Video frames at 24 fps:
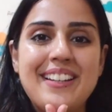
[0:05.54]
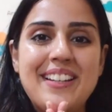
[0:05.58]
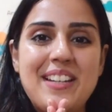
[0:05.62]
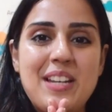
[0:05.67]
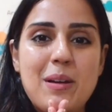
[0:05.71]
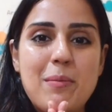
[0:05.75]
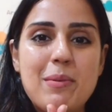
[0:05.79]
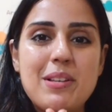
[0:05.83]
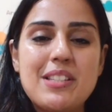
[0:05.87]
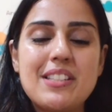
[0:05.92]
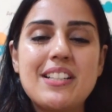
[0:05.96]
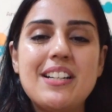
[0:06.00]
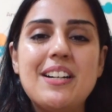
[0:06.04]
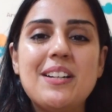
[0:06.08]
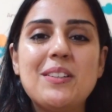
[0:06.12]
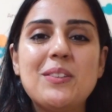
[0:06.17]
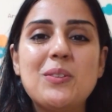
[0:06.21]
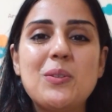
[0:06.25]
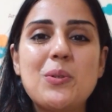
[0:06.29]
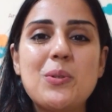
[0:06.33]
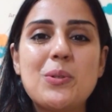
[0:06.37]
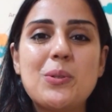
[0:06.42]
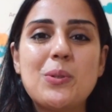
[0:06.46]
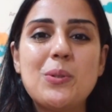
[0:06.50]
नमस्कार
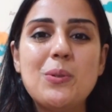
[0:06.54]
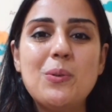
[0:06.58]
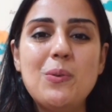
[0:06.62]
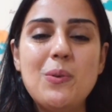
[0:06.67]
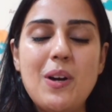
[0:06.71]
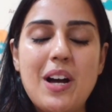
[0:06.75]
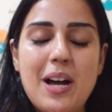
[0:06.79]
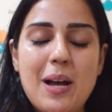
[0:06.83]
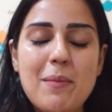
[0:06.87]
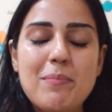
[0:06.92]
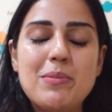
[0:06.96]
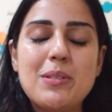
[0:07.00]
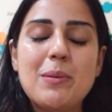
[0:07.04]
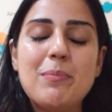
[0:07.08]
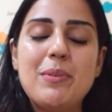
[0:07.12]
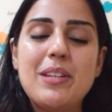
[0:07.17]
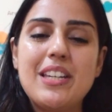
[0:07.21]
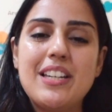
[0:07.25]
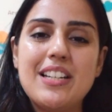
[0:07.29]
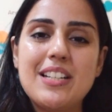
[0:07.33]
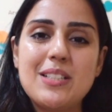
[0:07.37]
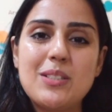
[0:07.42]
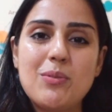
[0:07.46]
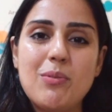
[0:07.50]
दोस्तों आप
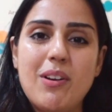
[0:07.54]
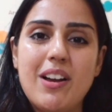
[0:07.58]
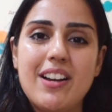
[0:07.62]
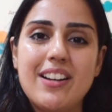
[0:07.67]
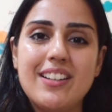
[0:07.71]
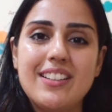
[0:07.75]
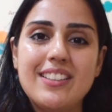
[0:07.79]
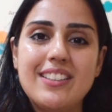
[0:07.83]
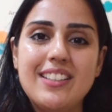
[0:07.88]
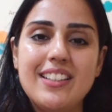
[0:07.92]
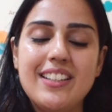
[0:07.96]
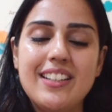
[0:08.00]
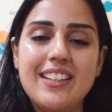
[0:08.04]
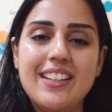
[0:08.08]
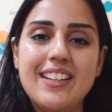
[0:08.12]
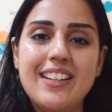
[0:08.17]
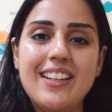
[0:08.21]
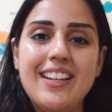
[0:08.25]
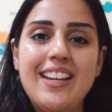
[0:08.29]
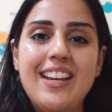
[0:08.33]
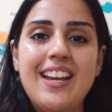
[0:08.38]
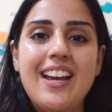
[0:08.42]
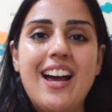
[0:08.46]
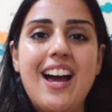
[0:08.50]
सभी का स्वागत है
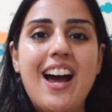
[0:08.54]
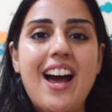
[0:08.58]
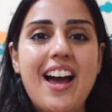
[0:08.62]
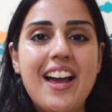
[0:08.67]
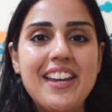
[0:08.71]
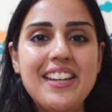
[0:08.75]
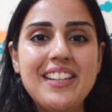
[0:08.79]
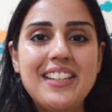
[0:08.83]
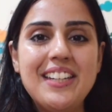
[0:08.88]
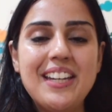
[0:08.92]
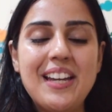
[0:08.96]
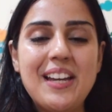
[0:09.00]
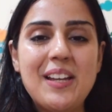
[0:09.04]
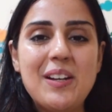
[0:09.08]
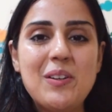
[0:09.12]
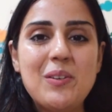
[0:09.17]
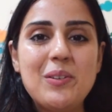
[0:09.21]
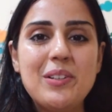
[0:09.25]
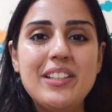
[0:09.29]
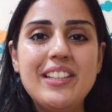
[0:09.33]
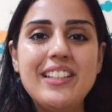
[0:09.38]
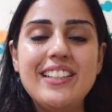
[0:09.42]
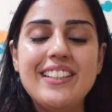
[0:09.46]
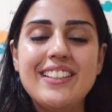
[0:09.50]
हाई
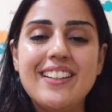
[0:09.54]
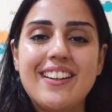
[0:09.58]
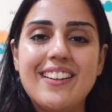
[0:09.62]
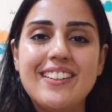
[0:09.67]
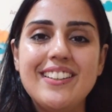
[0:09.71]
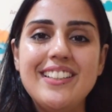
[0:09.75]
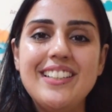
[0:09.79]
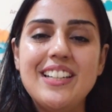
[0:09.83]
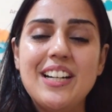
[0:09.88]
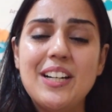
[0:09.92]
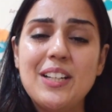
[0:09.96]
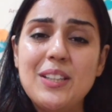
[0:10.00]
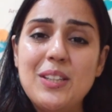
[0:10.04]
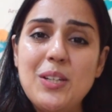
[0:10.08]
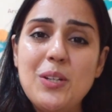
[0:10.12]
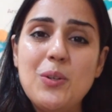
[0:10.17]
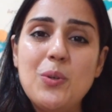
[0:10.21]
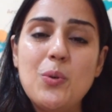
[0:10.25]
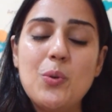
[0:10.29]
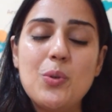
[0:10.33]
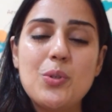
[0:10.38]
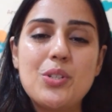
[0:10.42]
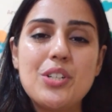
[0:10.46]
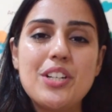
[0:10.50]
कैलोरी यानी
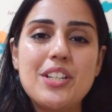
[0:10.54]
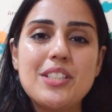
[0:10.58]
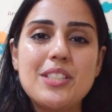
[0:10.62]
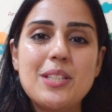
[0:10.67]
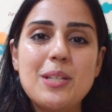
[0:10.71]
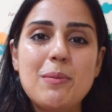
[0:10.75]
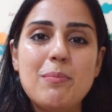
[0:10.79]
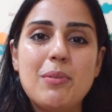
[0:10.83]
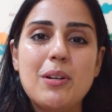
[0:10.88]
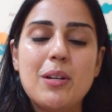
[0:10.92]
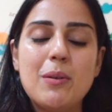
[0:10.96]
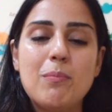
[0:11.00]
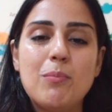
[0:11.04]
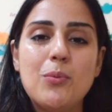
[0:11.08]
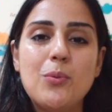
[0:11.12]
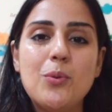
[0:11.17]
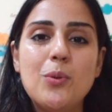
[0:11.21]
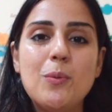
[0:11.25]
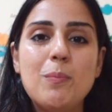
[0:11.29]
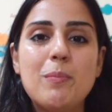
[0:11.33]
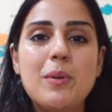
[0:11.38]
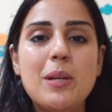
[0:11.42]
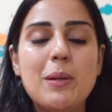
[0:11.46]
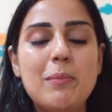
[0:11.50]
अधिक ऊर्जा से
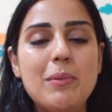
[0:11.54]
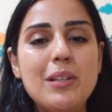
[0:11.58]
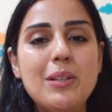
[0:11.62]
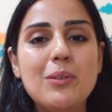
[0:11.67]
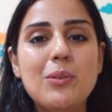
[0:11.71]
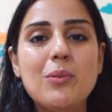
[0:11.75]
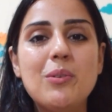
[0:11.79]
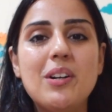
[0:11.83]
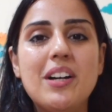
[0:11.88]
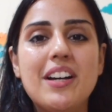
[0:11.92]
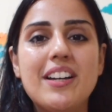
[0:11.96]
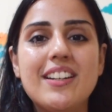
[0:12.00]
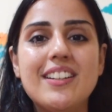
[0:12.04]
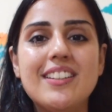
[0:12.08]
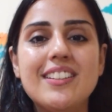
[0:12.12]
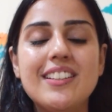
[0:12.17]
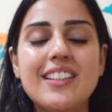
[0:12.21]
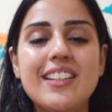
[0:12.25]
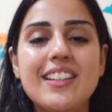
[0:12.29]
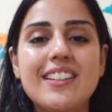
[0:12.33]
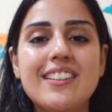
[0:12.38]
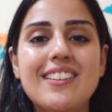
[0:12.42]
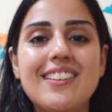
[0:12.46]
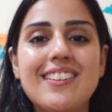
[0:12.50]
भरपूर बेबी को खाना
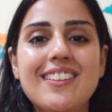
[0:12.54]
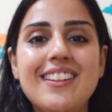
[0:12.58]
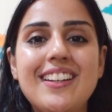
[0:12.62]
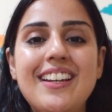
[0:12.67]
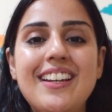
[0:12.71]
देना